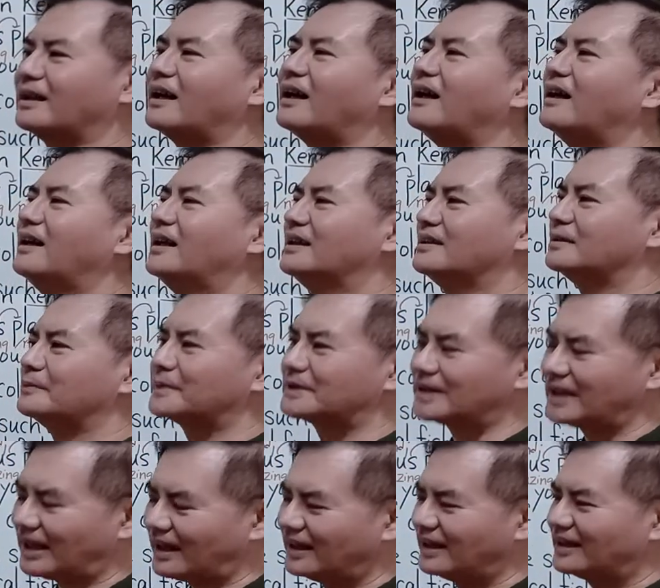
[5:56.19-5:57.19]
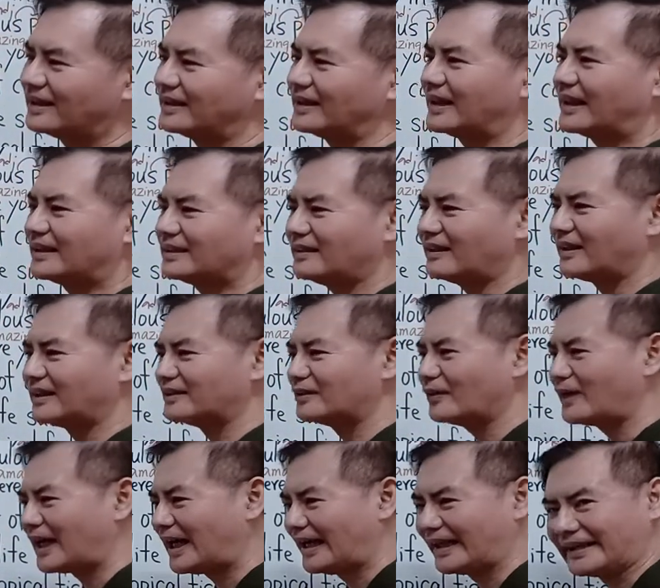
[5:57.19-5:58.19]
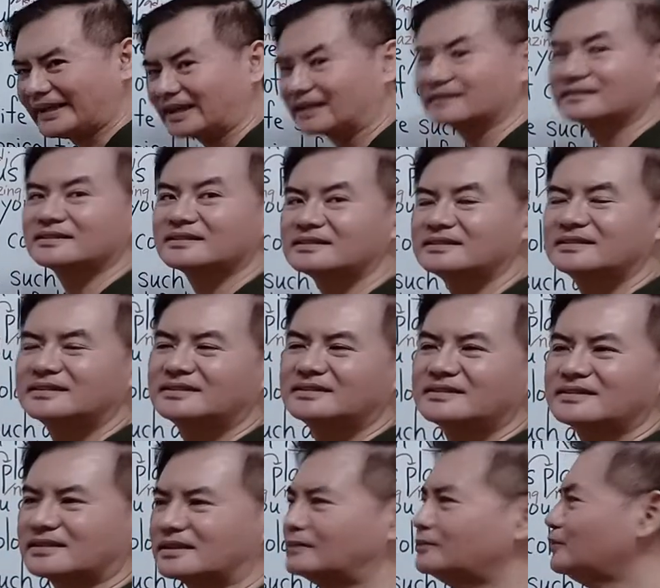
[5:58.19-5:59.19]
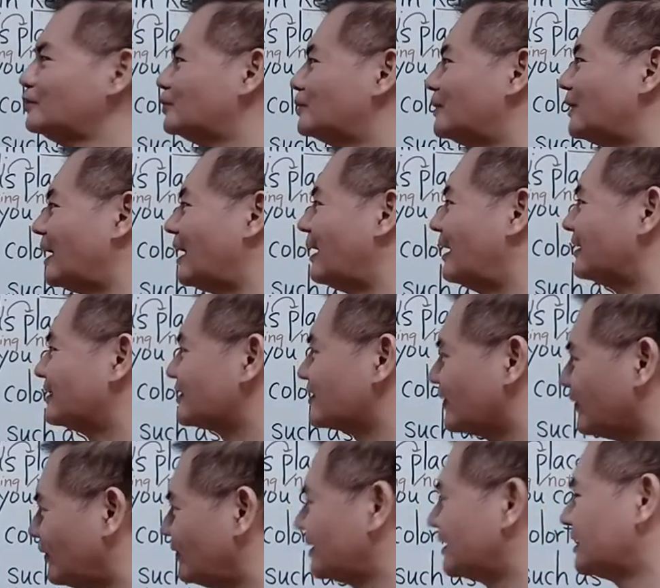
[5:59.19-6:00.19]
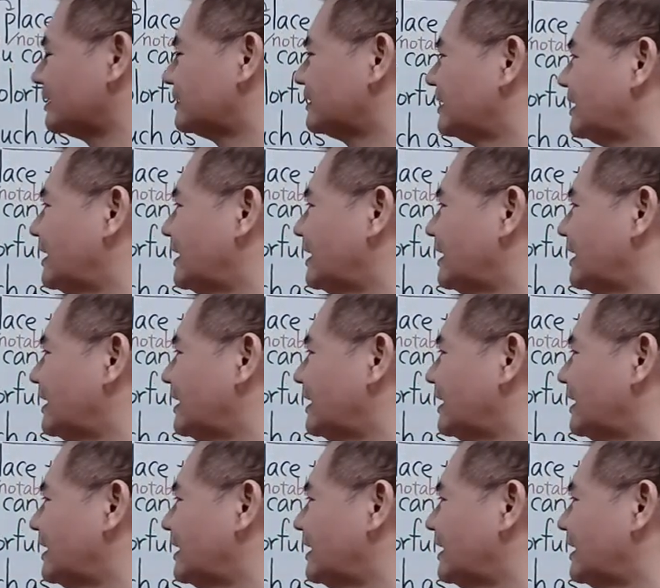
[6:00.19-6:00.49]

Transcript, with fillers: 啊。那么在可以看到很多海洋的生物啊，snorkeling